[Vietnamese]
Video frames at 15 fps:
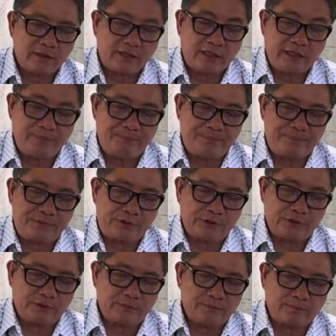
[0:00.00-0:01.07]
kiếp
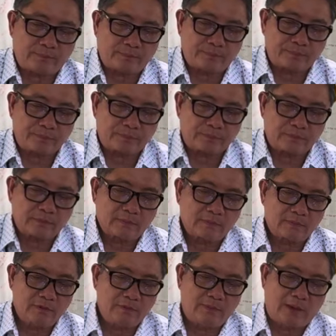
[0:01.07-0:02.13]
trượt
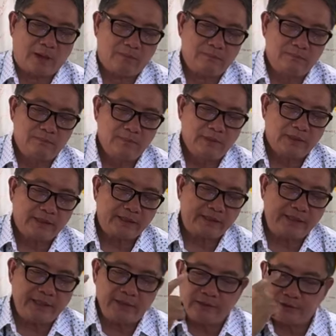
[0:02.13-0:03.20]
số 1
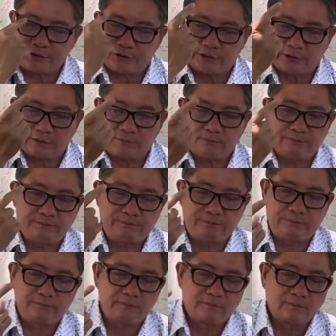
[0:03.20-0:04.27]
kiến trượt
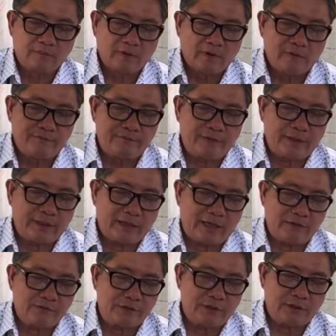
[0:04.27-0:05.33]
phiền
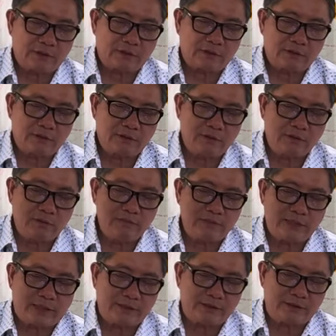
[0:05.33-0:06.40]
não trượt chúng
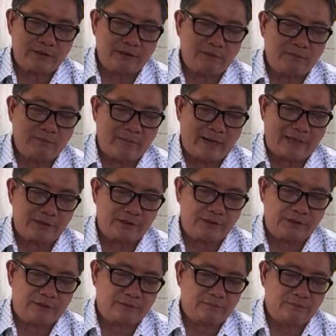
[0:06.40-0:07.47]
sanh trượt mạng
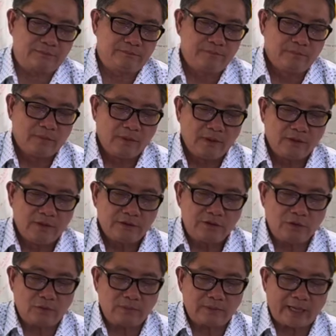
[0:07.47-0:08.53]
trượt
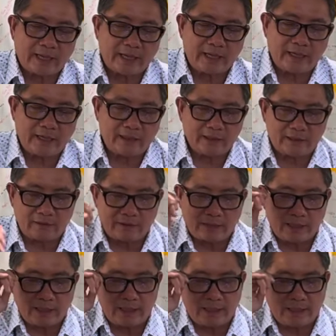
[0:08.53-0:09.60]
chung đắc a nậu
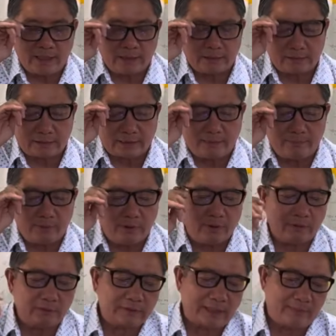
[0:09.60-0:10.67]
a la tam
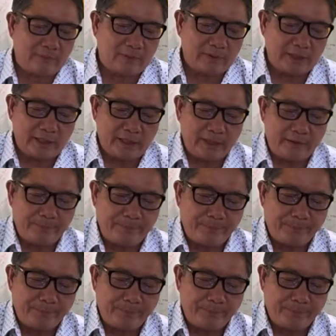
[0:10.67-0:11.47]
mèo tam bồ đề